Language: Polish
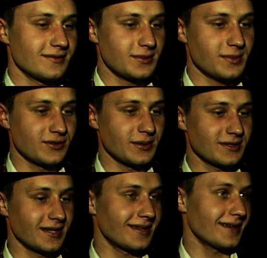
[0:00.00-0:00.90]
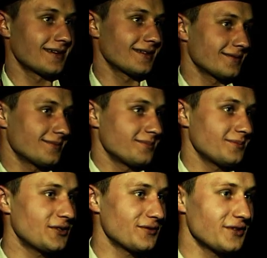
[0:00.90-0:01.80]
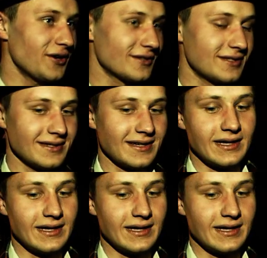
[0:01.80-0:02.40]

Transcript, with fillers: zobaczyłem, że jednak mi to wychodzi